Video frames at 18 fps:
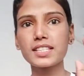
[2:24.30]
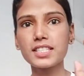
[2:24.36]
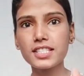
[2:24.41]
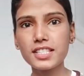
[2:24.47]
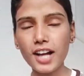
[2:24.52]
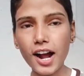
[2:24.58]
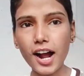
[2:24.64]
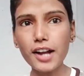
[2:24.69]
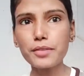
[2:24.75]

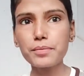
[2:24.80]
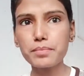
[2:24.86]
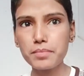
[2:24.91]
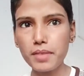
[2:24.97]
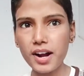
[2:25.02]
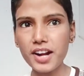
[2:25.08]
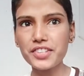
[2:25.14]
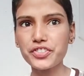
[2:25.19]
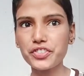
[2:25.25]
चार
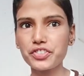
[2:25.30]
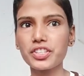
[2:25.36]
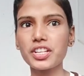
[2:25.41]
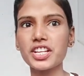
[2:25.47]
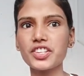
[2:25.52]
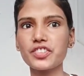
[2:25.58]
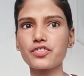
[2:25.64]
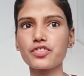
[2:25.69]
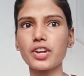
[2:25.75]
मार्च से
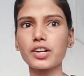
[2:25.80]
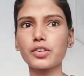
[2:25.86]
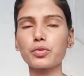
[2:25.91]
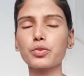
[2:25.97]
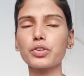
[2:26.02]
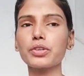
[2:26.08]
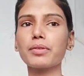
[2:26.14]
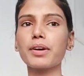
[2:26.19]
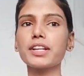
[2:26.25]
स्टार्ट
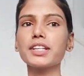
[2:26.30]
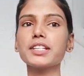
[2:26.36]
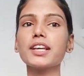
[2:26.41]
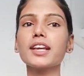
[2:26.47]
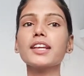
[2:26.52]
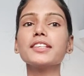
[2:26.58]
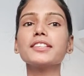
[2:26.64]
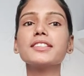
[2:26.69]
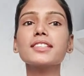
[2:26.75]
होने वाली है
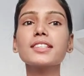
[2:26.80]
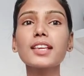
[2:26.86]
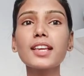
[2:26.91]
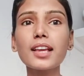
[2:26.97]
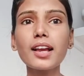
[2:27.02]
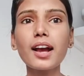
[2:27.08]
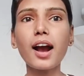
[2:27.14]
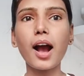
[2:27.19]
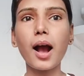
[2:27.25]

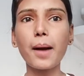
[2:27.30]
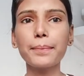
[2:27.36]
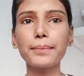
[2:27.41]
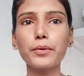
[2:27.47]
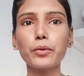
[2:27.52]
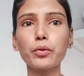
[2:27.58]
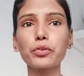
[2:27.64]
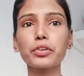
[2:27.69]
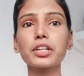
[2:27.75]
ये आप
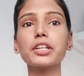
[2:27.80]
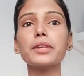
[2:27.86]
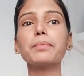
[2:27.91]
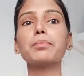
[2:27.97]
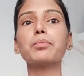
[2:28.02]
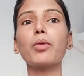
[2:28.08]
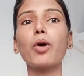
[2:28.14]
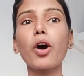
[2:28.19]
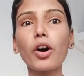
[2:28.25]
लोगों के लिए
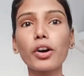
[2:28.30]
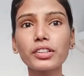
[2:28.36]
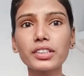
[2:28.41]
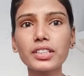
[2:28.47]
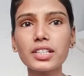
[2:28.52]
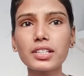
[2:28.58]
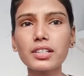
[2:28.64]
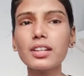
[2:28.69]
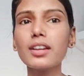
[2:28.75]
बहुत
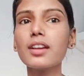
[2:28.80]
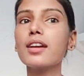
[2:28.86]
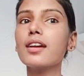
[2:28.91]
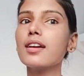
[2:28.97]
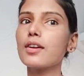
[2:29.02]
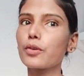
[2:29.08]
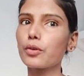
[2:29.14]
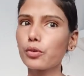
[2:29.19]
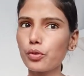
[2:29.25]
ही
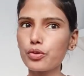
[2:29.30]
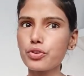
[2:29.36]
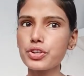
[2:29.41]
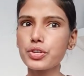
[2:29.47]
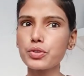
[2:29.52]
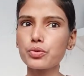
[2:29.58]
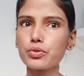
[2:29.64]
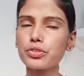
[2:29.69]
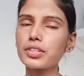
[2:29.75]
गुड
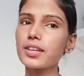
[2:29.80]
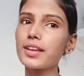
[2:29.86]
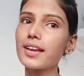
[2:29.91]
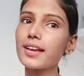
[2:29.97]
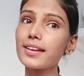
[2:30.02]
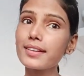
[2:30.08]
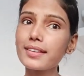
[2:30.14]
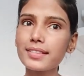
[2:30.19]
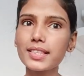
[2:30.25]
न्यूज़
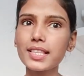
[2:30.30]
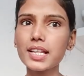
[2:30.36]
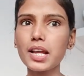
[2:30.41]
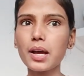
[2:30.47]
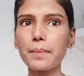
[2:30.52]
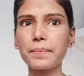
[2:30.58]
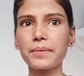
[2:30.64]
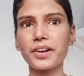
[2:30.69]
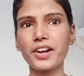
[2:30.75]
है
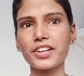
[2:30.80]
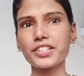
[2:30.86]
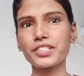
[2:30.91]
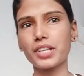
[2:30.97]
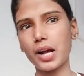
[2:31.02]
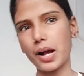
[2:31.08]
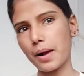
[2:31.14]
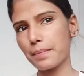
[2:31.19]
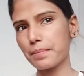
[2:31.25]
इतना प्राइस
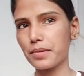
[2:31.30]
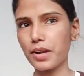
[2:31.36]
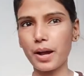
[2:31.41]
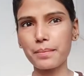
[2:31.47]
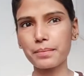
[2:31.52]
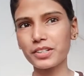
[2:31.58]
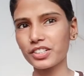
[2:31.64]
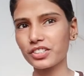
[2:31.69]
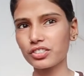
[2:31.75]
आप
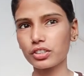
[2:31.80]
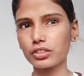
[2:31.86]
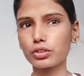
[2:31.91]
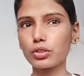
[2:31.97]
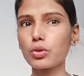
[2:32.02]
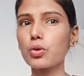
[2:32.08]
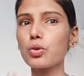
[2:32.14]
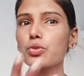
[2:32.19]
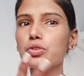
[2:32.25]
नाम कर
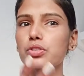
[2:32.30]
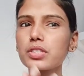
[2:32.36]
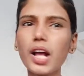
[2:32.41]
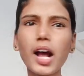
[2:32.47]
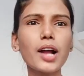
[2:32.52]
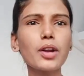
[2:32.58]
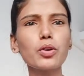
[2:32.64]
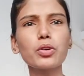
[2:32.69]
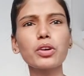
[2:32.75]
सकते हो
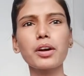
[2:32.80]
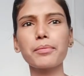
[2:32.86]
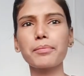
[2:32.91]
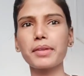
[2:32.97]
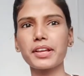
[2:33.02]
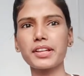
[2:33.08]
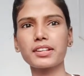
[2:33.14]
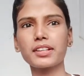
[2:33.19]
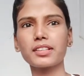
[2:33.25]
सालों का
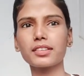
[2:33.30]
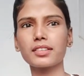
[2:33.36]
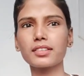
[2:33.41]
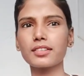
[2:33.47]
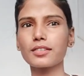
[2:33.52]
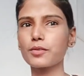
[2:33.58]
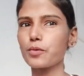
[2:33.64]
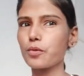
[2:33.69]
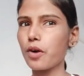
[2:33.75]
मेहनत
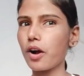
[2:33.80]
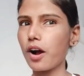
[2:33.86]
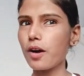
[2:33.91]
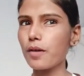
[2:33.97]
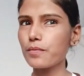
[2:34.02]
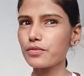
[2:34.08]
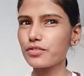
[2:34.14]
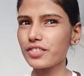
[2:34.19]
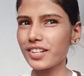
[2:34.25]
को
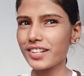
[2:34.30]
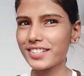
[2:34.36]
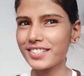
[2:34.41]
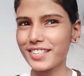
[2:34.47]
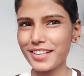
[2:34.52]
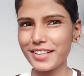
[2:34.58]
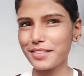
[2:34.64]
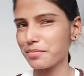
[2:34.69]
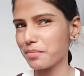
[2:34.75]
आप
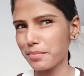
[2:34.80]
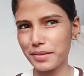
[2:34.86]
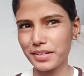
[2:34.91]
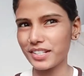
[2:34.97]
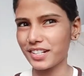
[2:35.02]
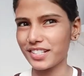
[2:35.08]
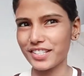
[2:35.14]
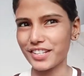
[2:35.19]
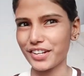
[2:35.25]
सक्सेस में
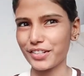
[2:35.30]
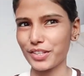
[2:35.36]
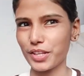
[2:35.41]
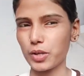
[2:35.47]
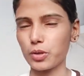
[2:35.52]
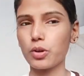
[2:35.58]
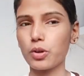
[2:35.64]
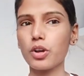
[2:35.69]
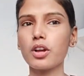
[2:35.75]
बदल सकते
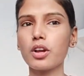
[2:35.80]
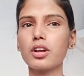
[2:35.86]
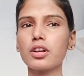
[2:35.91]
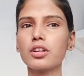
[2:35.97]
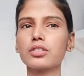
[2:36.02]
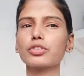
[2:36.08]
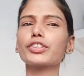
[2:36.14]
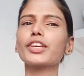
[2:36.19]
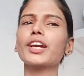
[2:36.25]
हो
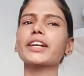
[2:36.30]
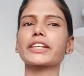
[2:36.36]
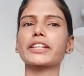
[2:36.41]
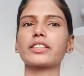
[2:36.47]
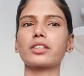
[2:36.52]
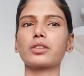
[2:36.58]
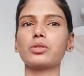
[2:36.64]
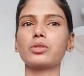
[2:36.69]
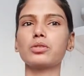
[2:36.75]
तो क्या
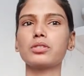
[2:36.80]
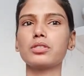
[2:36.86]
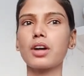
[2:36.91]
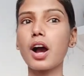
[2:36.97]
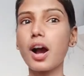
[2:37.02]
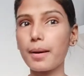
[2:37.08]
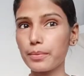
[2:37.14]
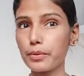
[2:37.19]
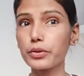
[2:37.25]
कहते हैं
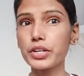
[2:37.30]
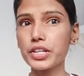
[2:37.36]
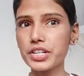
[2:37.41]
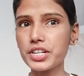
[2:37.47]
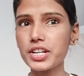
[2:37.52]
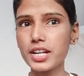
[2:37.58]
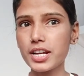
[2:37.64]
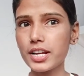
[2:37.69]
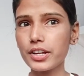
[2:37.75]
आप लोग
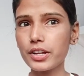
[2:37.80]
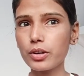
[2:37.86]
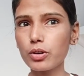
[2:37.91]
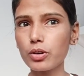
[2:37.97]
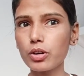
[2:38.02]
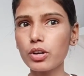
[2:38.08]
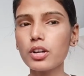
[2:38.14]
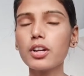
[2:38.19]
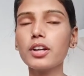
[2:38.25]
इंट्री ले रहे
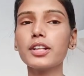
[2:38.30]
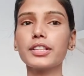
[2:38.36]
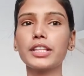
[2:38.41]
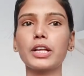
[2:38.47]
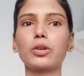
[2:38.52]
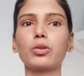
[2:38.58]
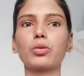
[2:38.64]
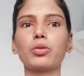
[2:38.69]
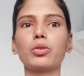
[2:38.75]
हो
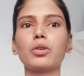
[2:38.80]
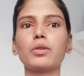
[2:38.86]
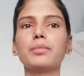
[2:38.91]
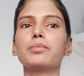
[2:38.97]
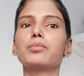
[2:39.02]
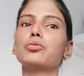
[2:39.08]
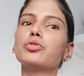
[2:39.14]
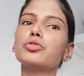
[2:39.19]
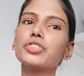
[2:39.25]
देखो
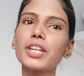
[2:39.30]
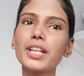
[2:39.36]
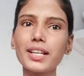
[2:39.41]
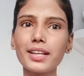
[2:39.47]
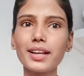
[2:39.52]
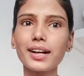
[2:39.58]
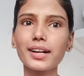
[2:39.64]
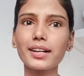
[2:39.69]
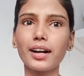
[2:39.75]
मुझे
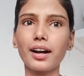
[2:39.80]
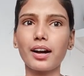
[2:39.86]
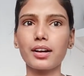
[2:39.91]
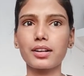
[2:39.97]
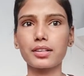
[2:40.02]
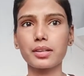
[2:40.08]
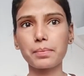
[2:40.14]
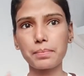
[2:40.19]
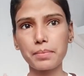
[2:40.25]
लगा
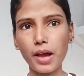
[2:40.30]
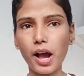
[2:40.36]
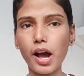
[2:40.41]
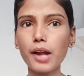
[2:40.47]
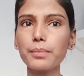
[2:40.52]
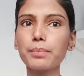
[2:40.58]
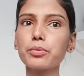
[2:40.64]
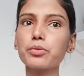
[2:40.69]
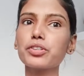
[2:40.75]
कि
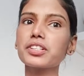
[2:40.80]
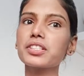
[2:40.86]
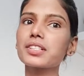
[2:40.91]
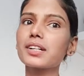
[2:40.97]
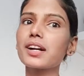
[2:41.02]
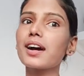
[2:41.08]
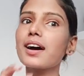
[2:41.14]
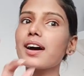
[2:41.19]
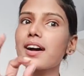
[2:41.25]
बिहार पुलिस
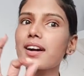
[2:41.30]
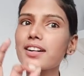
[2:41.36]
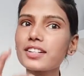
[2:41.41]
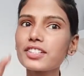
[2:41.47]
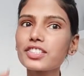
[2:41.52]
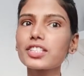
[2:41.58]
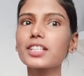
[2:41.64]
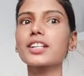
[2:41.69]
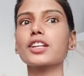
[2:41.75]
का
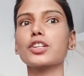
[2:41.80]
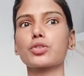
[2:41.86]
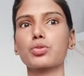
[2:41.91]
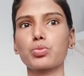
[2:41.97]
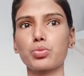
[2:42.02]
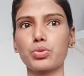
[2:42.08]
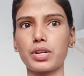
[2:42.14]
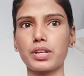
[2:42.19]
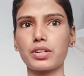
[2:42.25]
अक्सर
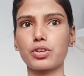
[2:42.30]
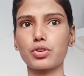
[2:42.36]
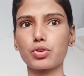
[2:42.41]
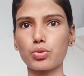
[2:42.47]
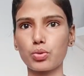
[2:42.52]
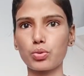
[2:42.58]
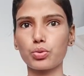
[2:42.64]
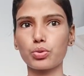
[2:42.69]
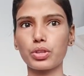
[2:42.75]
स्टूडेंट जो
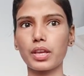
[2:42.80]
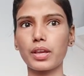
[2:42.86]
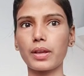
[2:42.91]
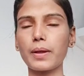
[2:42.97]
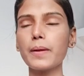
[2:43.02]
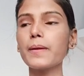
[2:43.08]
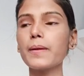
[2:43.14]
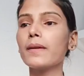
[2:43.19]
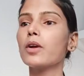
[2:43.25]
होते
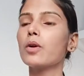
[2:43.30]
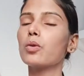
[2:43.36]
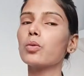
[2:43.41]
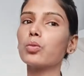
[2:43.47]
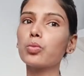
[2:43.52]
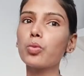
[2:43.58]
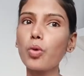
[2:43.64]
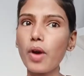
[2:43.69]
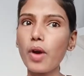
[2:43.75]
हैं
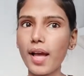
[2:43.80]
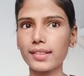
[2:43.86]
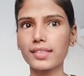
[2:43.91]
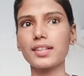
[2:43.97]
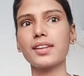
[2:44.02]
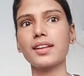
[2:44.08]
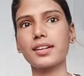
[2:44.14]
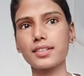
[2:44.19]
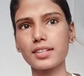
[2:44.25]
वो
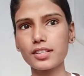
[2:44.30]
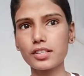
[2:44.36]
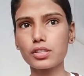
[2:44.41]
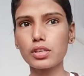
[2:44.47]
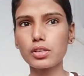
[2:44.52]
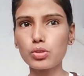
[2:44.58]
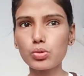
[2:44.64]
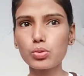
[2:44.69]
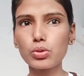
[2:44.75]
एथलेटिक्स
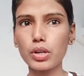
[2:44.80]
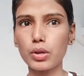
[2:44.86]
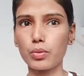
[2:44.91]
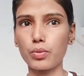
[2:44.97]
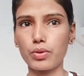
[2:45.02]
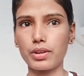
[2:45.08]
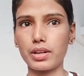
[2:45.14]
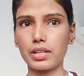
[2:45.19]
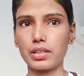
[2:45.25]
से जुड़े
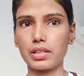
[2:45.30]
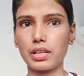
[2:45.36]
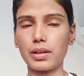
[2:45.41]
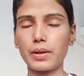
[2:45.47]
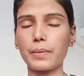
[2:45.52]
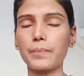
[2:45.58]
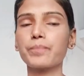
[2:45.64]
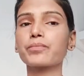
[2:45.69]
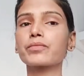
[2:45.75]
हुए रहते
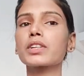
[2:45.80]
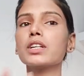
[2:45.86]
हैं